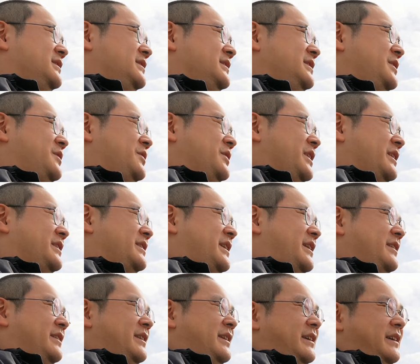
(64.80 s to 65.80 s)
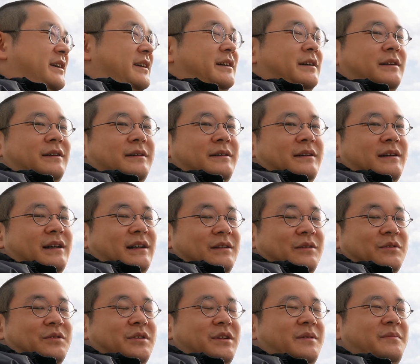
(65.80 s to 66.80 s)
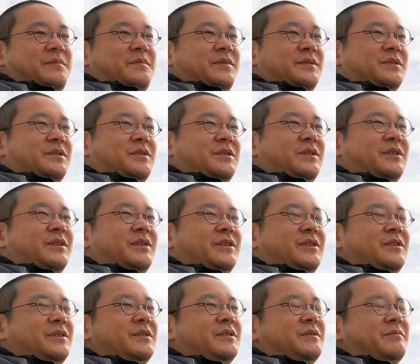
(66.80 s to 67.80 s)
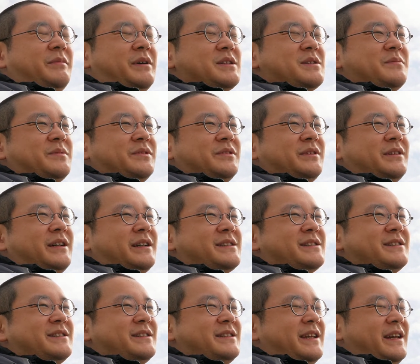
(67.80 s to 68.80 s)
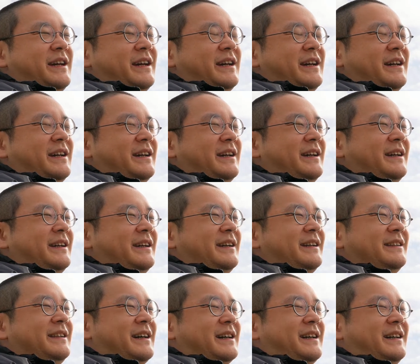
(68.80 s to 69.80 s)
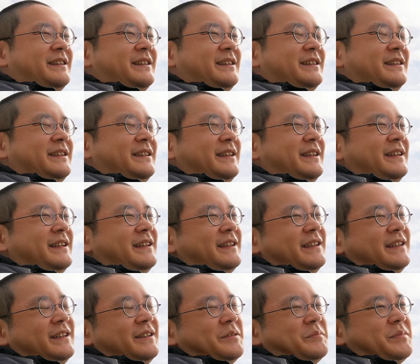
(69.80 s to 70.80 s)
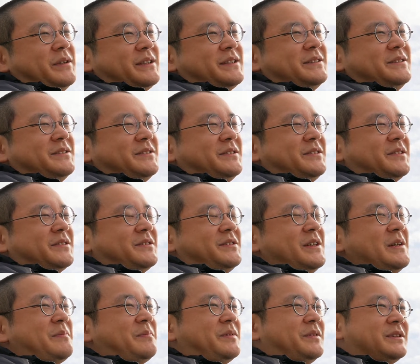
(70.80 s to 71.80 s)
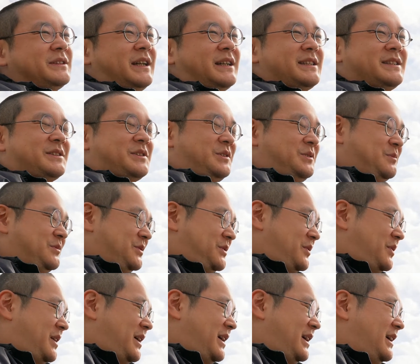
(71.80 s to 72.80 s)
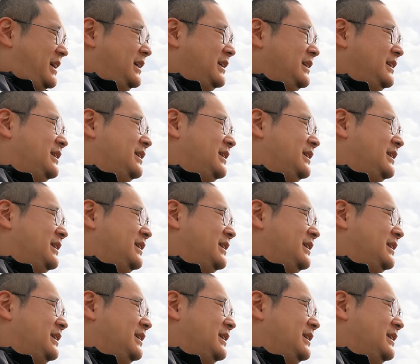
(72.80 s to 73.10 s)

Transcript: 出ォだったんであのクリップをまず分割して中に別のクリップを差し込むとか